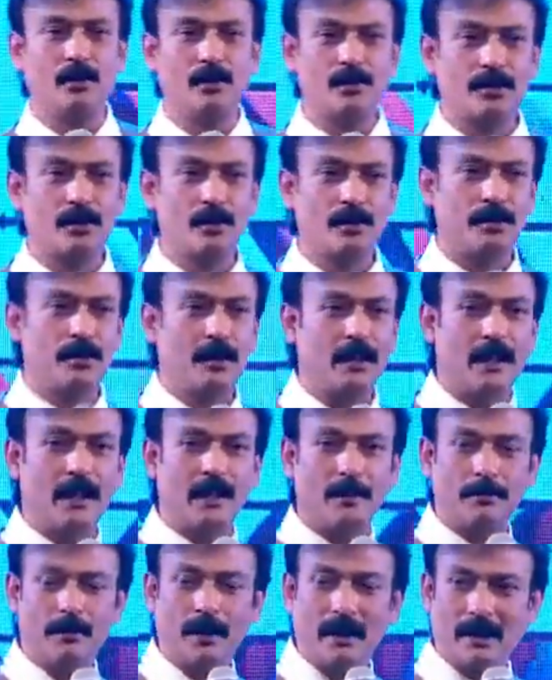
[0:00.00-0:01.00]
दोस्तों से
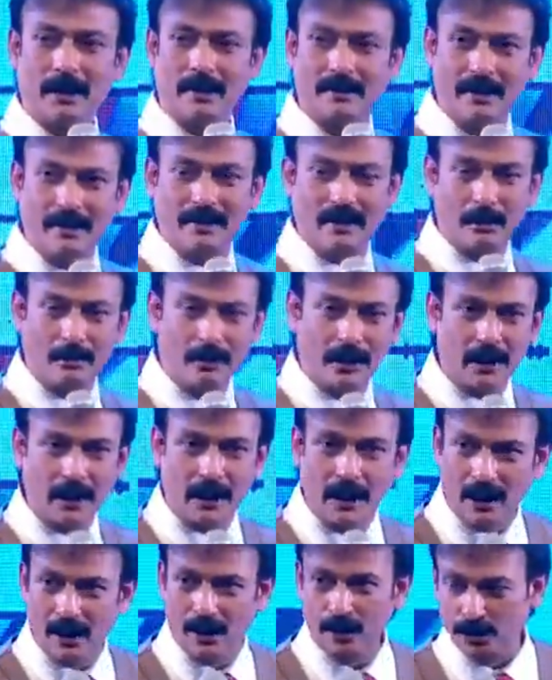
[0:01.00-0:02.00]
अपने किसी से भी
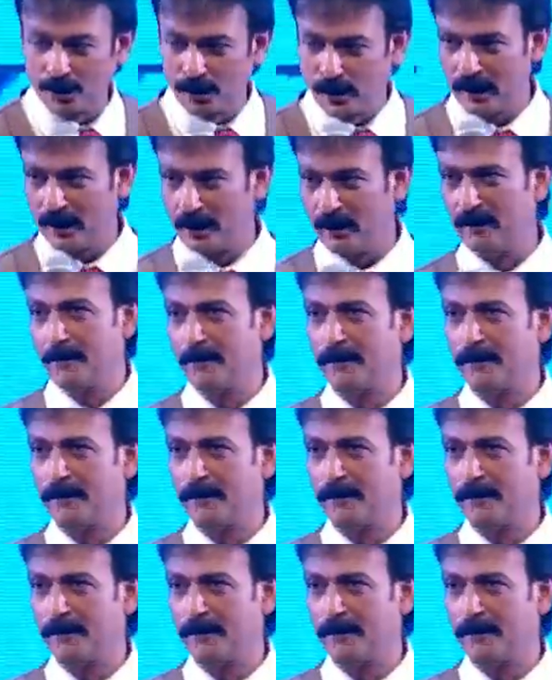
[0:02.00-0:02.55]
कहा होगा